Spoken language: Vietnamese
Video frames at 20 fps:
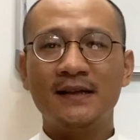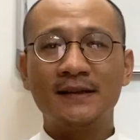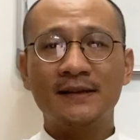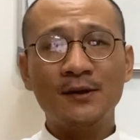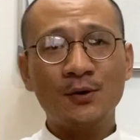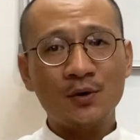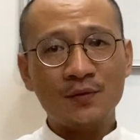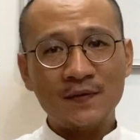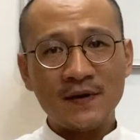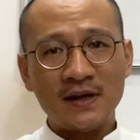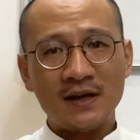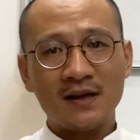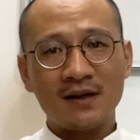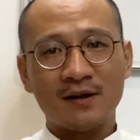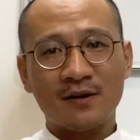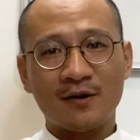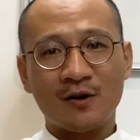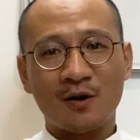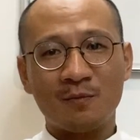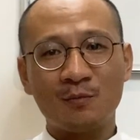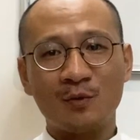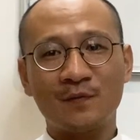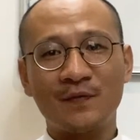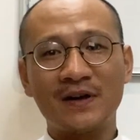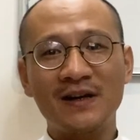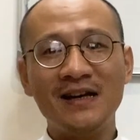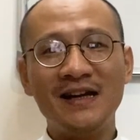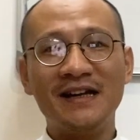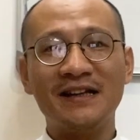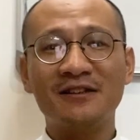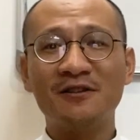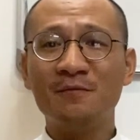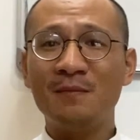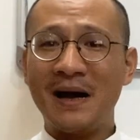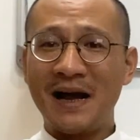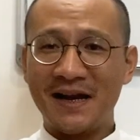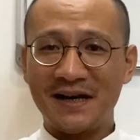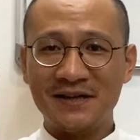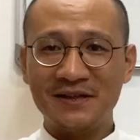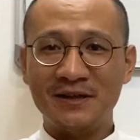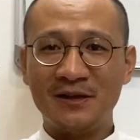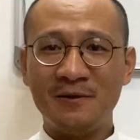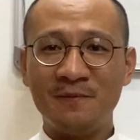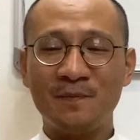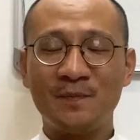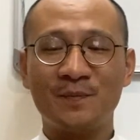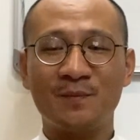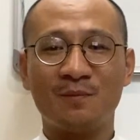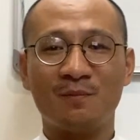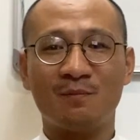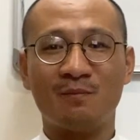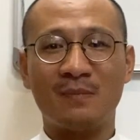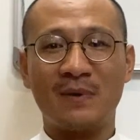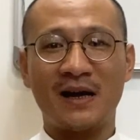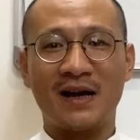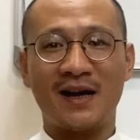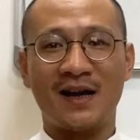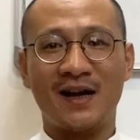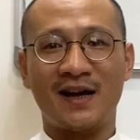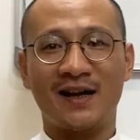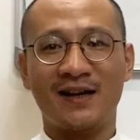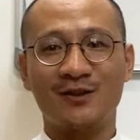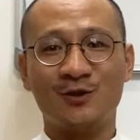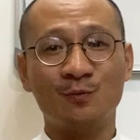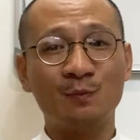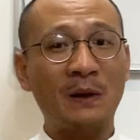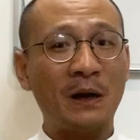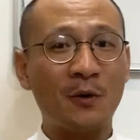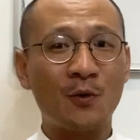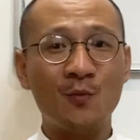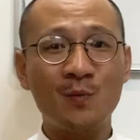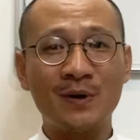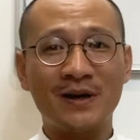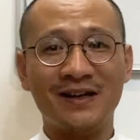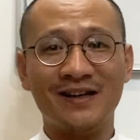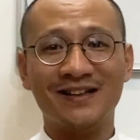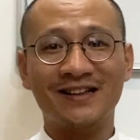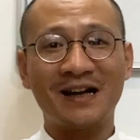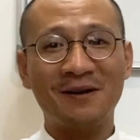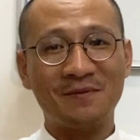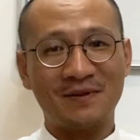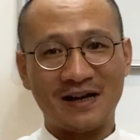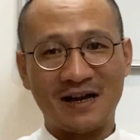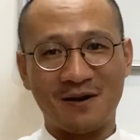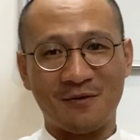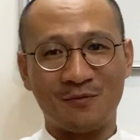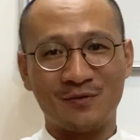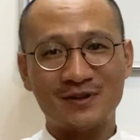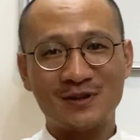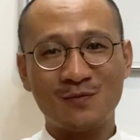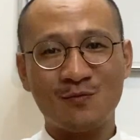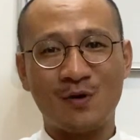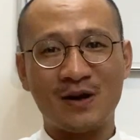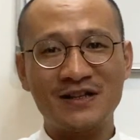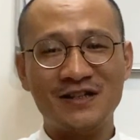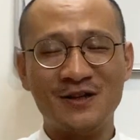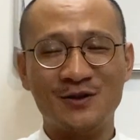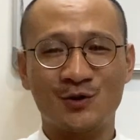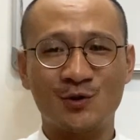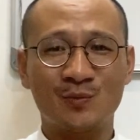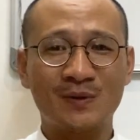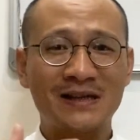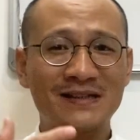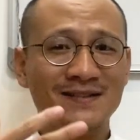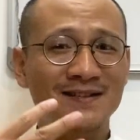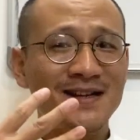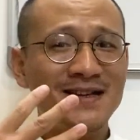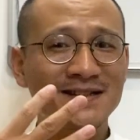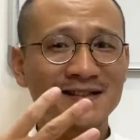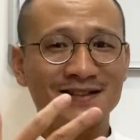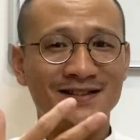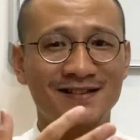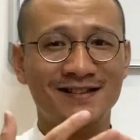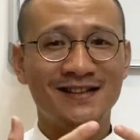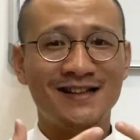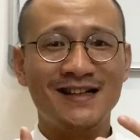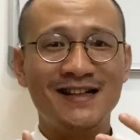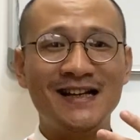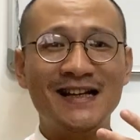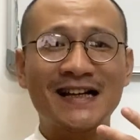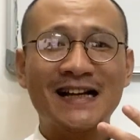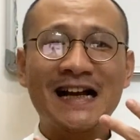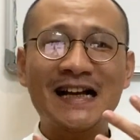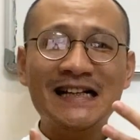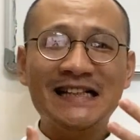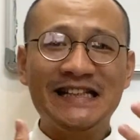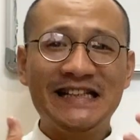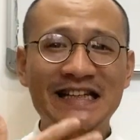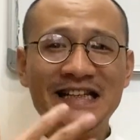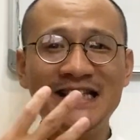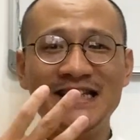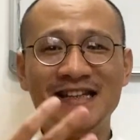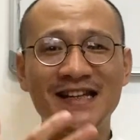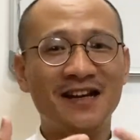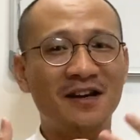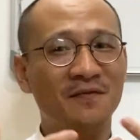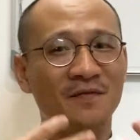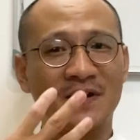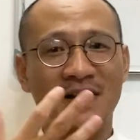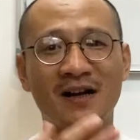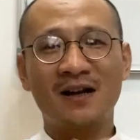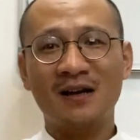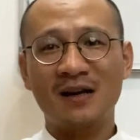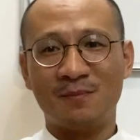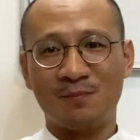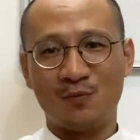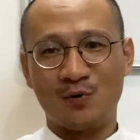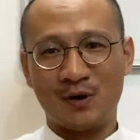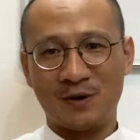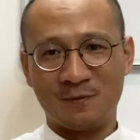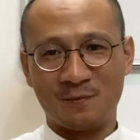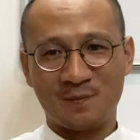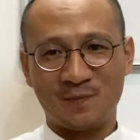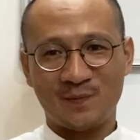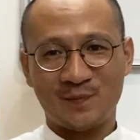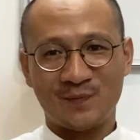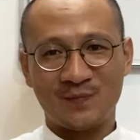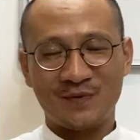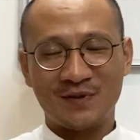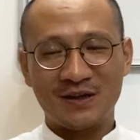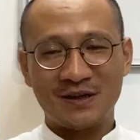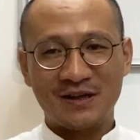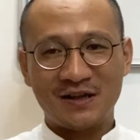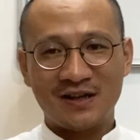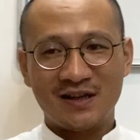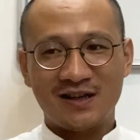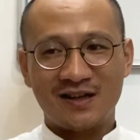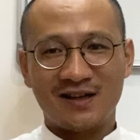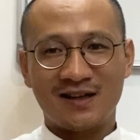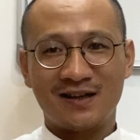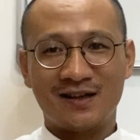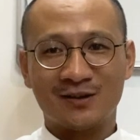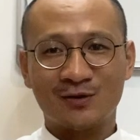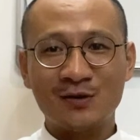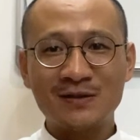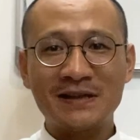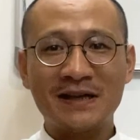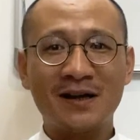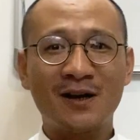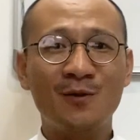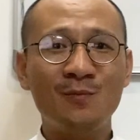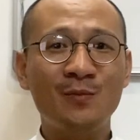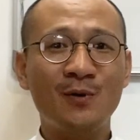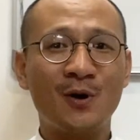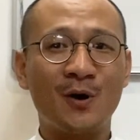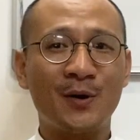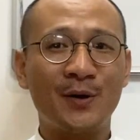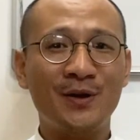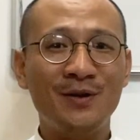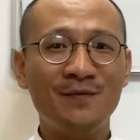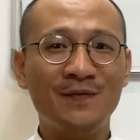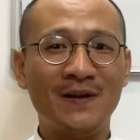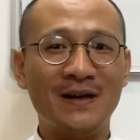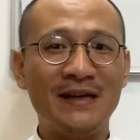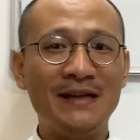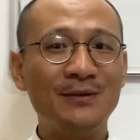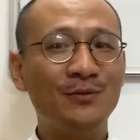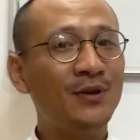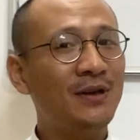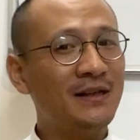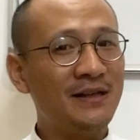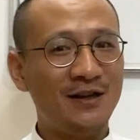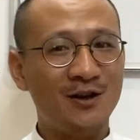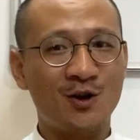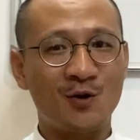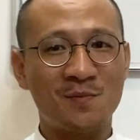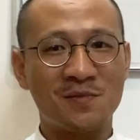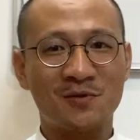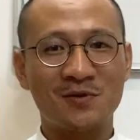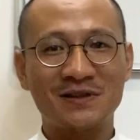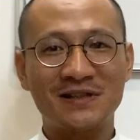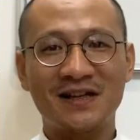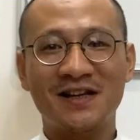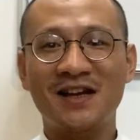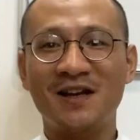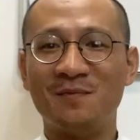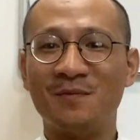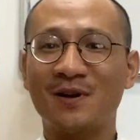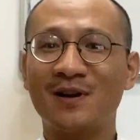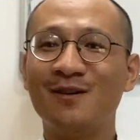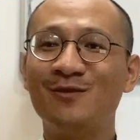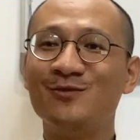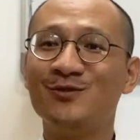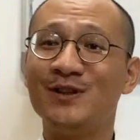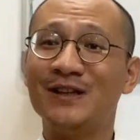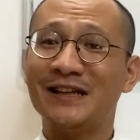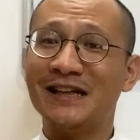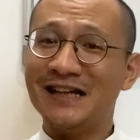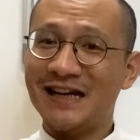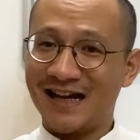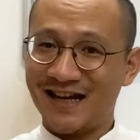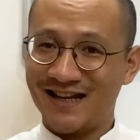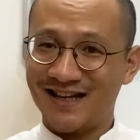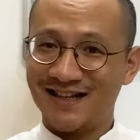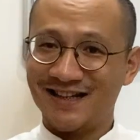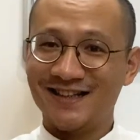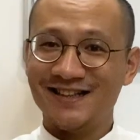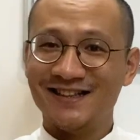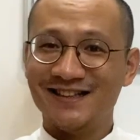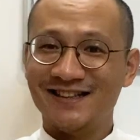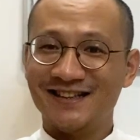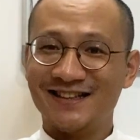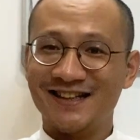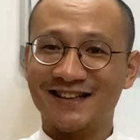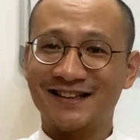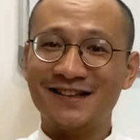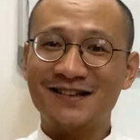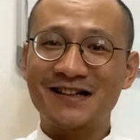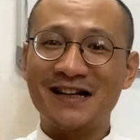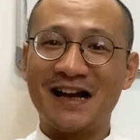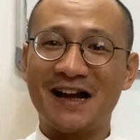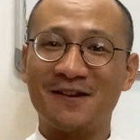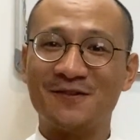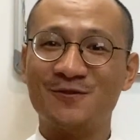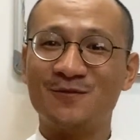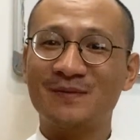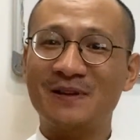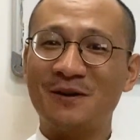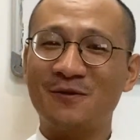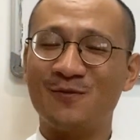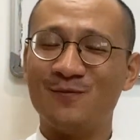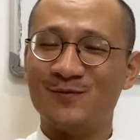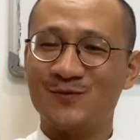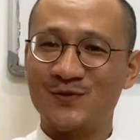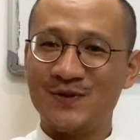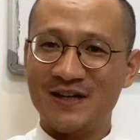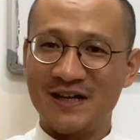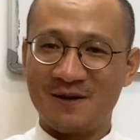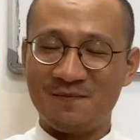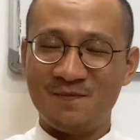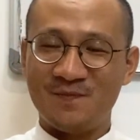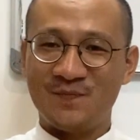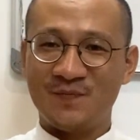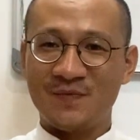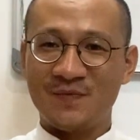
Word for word: Thưa quý vị, còn một vấn đề thứ ba nữa mà chúng ta cũng cần tham khảo trong quá trình chúng ta xây dựng các nhìn nhận và các lập luận. À, tôi sẽ không nói về lý thuyết nhiều mà tôi sẽ kể một câu chuyện thế này để tất cả chúng ta cùng suy ngẫm.